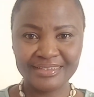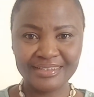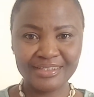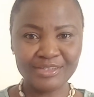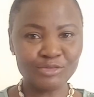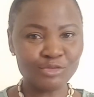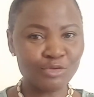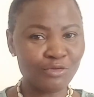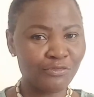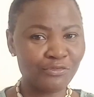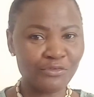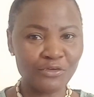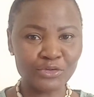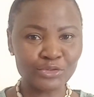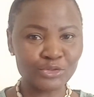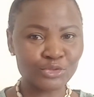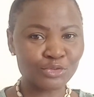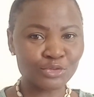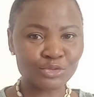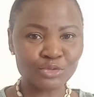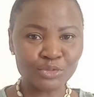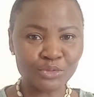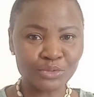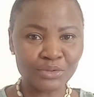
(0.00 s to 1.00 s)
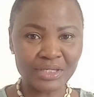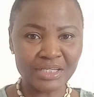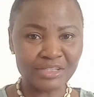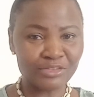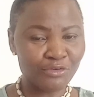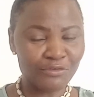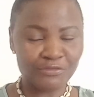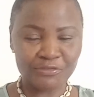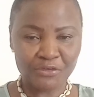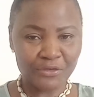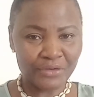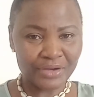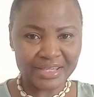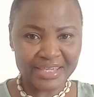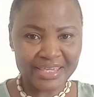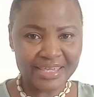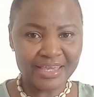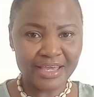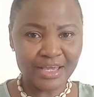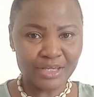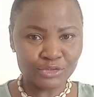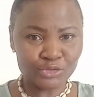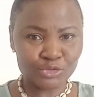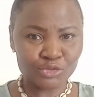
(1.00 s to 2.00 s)
Ils ne font du tout, ils ne font
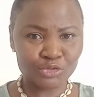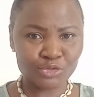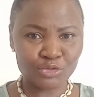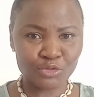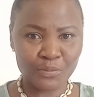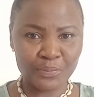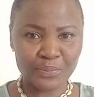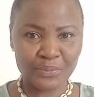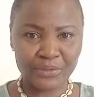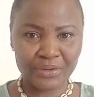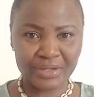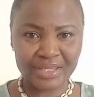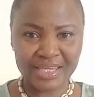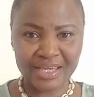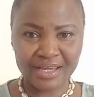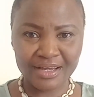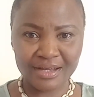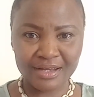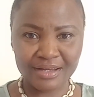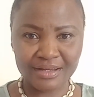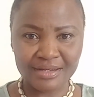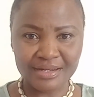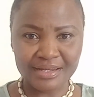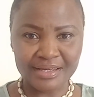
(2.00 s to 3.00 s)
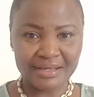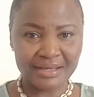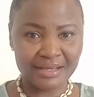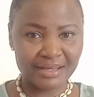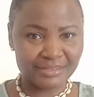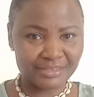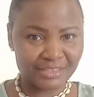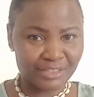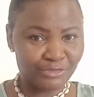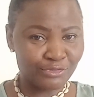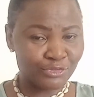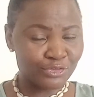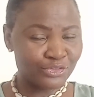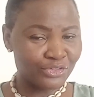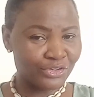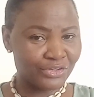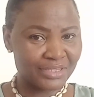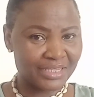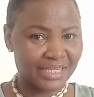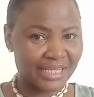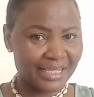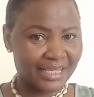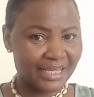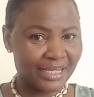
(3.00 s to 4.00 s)
rien du tout pour rien. Hein. Quand ils vous
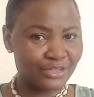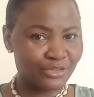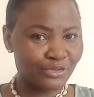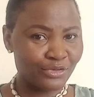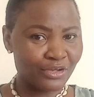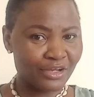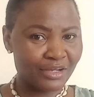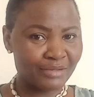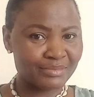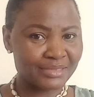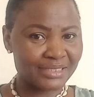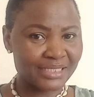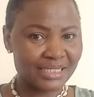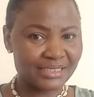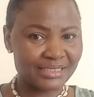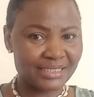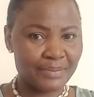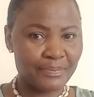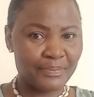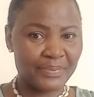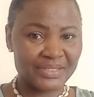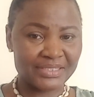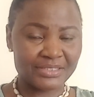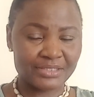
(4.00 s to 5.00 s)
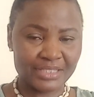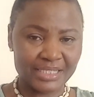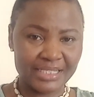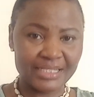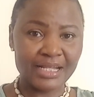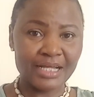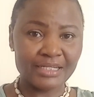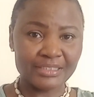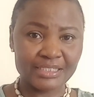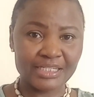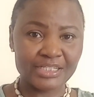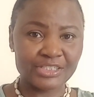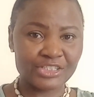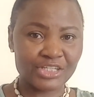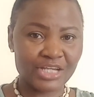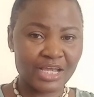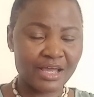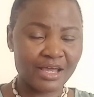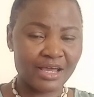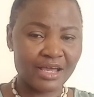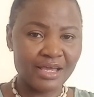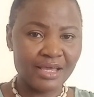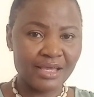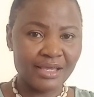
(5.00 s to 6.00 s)
donnent des cadeaux comme ça, c'est parce qu'il a
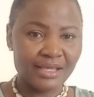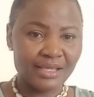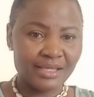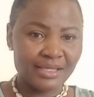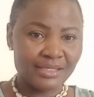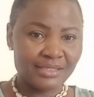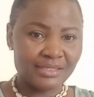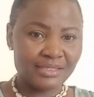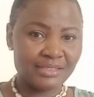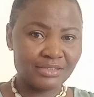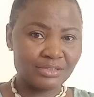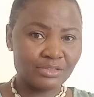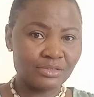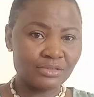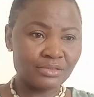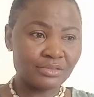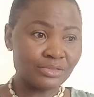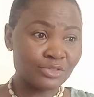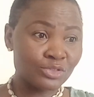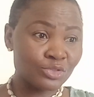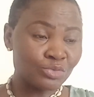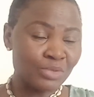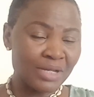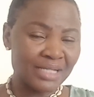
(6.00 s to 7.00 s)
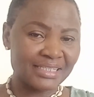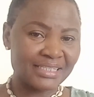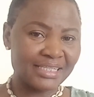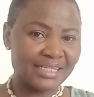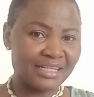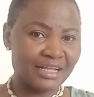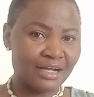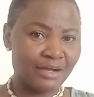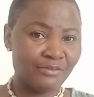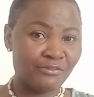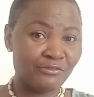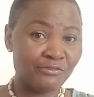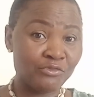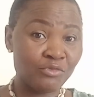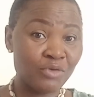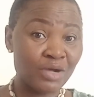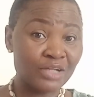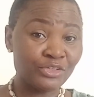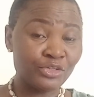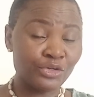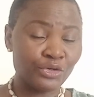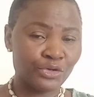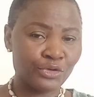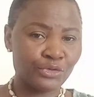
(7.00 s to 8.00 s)
déjà, soit il est en
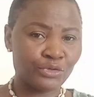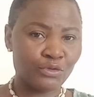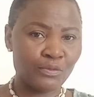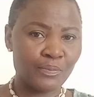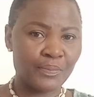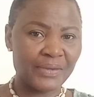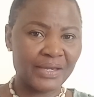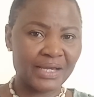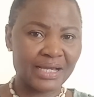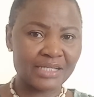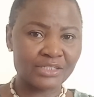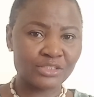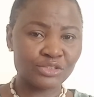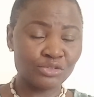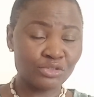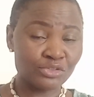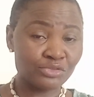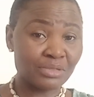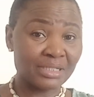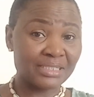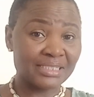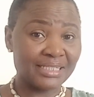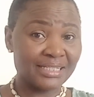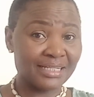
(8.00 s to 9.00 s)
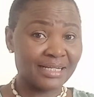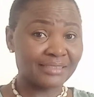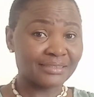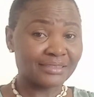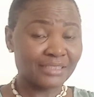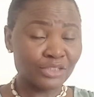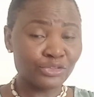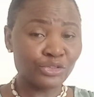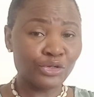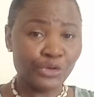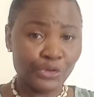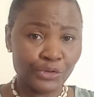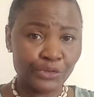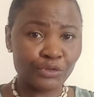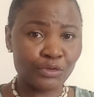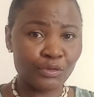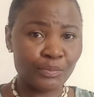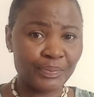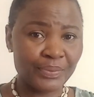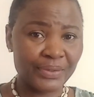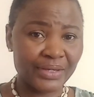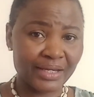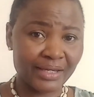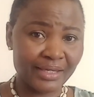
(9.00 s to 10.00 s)
voie de récupération, soit il est en train de
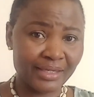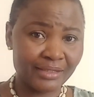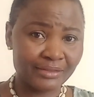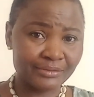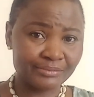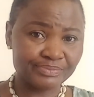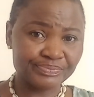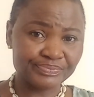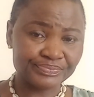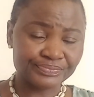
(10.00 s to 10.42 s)
récupérer